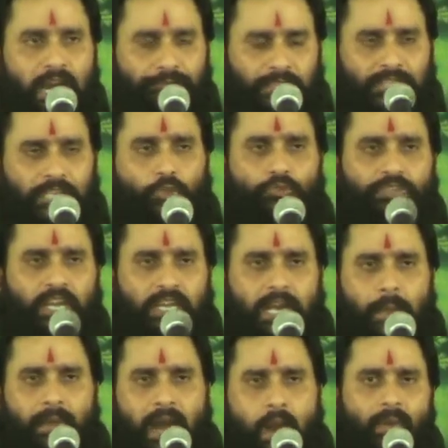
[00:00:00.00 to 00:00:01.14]
असत है तो उसके
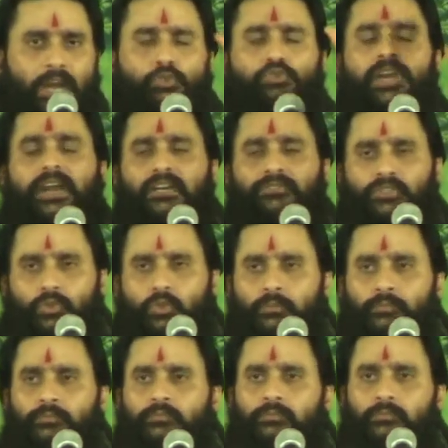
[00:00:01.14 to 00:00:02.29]
खिलाफ आवाज उठाना सीखो
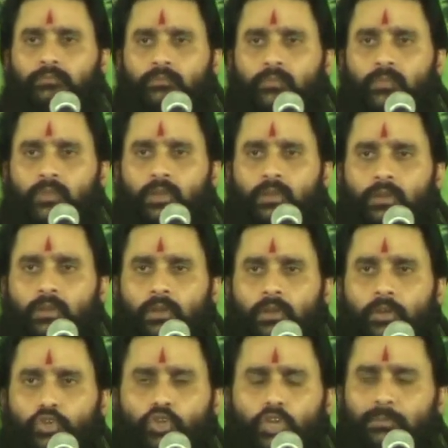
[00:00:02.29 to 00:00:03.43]

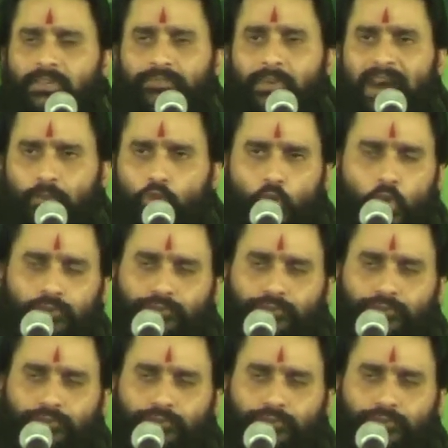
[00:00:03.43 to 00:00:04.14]
क्योंकि मैं समाज को केवल